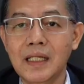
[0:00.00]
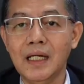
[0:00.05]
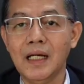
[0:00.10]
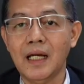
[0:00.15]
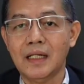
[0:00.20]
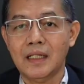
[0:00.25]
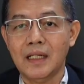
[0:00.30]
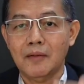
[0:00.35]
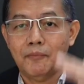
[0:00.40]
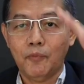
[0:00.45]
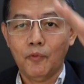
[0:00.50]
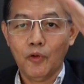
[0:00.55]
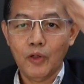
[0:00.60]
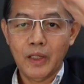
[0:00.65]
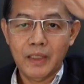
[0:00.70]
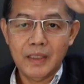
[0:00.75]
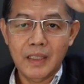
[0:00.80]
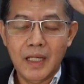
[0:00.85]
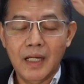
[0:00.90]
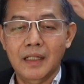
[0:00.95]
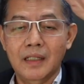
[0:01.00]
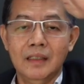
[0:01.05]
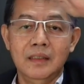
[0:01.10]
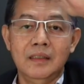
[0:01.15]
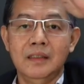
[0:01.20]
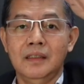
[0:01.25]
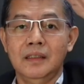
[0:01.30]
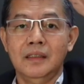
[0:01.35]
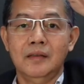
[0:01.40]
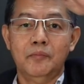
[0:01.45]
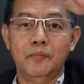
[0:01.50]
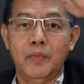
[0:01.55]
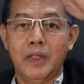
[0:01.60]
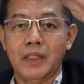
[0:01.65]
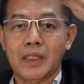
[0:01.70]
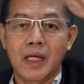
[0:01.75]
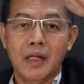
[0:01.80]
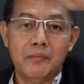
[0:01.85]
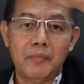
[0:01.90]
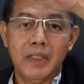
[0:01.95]
ya ada pola yang
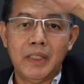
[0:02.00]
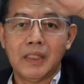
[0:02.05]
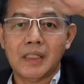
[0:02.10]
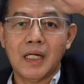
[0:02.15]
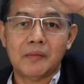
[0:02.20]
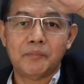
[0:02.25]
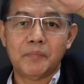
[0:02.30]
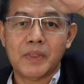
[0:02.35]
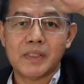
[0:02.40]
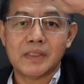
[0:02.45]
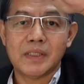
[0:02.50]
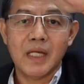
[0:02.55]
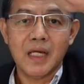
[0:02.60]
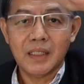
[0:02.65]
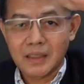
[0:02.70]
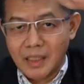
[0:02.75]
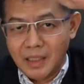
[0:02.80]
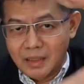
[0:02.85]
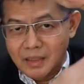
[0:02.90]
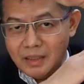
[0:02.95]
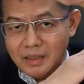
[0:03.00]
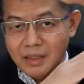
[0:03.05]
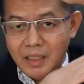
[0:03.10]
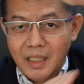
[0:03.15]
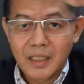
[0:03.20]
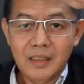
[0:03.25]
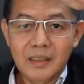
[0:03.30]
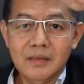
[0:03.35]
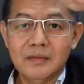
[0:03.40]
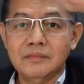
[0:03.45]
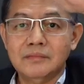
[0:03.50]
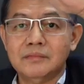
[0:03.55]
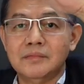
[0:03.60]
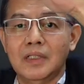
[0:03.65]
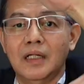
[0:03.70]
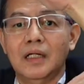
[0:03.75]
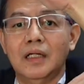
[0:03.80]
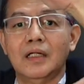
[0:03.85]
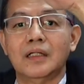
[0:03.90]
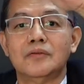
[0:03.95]
mereka meningkat pesat, ada yang
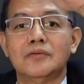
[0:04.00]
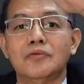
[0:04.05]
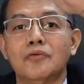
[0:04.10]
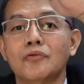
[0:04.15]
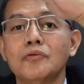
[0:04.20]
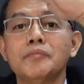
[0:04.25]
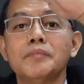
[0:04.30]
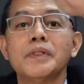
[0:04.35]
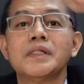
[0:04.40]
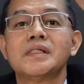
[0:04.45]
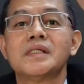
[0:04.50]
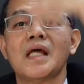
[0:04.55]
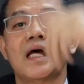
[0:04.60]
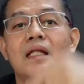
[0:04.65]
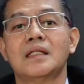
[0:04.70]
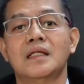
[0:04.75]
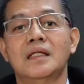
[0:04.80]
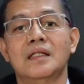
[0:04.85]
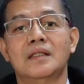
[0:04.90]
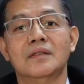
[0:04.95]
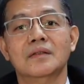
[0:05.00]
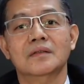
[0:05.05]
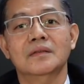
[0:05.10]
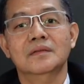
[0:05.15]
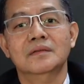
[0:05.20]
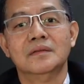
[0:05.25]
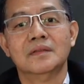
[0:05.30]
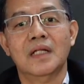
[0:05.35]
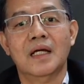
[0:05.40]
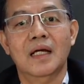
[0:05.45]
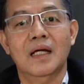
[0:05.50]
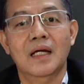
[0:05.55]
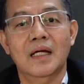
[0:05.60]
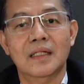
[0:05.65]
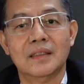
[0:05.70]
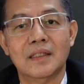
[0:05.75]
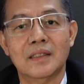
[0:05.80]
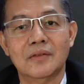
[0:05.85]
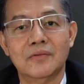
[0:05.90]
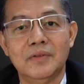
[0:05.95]
uh, turun pesat gitu. Nah,
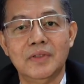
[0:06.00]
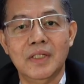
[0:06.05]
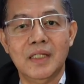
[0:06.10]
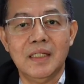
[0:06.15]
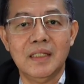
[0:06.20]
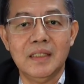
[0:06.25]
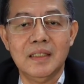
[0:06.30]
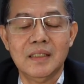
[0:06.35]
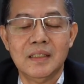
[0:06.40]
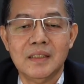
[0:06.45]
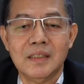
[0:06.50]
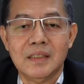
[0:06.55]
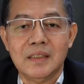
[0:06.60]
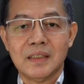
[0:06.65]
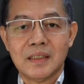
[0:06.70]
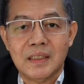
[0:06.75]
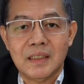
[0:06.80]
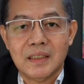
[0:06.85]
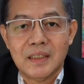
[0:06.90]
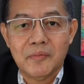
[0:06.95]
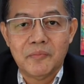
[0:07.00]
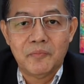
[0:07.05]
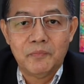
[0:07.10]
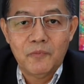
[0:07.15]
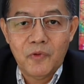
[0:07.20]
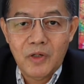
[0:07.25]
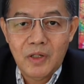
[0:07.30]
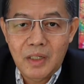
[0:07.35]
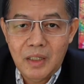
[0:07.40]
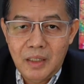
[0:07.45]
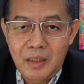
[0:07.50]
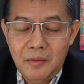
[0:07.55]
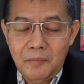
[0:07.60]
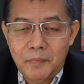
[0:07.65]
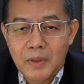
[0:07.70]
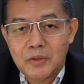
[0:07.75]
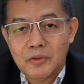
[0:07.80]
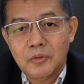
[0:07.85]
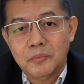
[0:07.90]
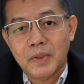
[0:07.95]
tentunya kita uh,
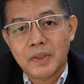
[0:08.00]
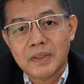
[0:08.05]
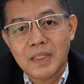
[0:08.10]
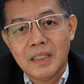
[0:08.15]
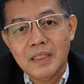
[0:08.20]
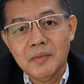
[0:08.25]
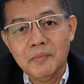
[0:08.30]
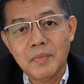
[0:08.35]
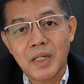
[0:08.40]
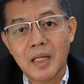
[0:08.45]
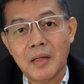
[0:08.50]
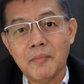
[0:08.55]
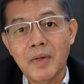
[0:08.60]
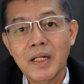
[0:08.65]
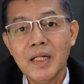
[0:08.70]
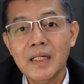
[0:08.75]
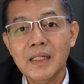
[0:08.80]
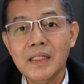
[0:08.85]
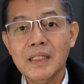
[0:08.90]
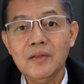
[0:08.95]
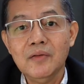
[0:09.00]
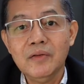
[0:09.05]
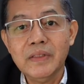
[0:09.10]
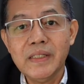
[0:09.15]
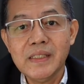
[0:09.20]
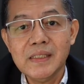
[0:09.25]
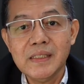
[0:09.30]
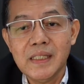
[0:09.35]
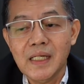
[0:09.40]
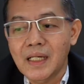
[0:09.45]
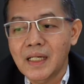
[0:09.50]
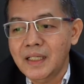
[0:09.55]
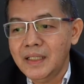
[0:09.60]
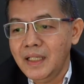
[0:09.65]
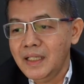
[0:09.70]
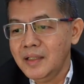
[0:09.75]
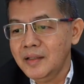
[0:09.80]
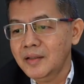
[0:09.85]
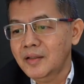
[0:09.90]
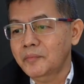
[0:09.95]
patut bertanya bagaimana di Indonesia
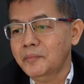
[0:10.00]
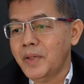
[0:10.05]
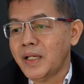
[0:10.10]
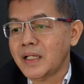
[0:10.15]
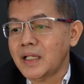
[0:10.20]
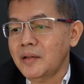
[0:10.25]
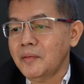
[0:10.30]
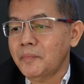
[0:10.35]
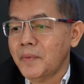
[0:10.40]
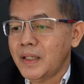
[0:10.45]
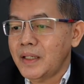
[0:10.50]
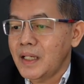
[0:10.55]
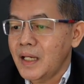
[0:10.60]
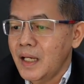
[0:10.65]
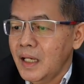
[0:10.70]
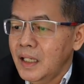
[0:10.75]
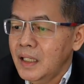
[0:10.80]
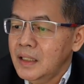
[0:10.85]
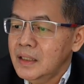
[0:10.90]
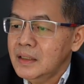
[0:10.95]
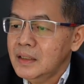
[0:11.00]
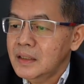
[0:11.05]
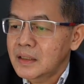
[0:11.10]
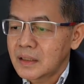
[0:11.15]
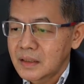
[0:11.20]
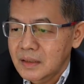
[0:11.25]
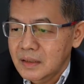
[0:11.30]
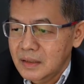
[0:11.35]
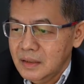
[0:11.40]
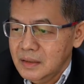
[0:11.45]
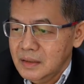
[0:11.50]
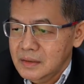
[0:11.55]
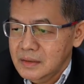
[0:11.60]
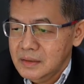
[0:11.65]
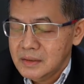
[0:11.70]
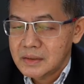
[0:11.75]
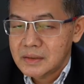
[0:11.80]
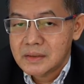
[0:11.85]
ya. Uh, mari pada uh,